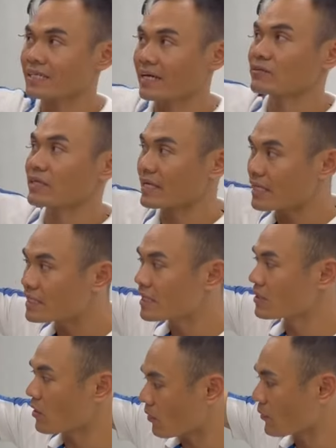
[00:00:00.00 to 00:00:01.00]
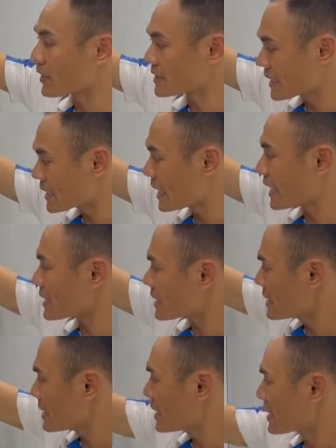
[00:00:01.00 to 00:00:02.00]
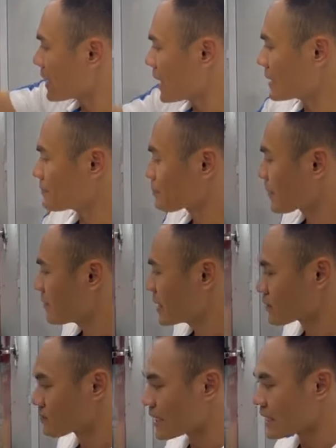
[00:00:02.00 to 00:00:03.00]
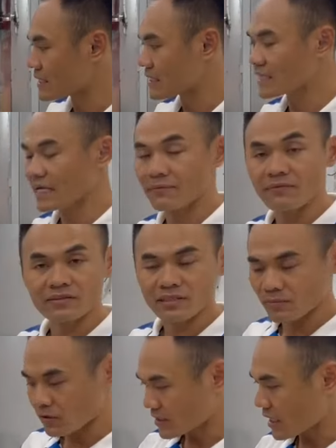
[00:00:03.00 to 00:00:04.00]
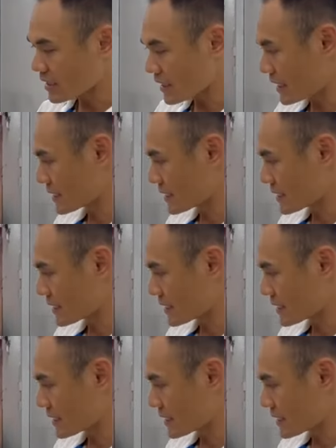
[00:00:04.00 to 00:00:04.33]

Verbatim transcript: Keo chỉ các thứ còn nguyên zin hết. Đấy, bây giờ chúng ta sẽ xem vào trong nội thất nha anh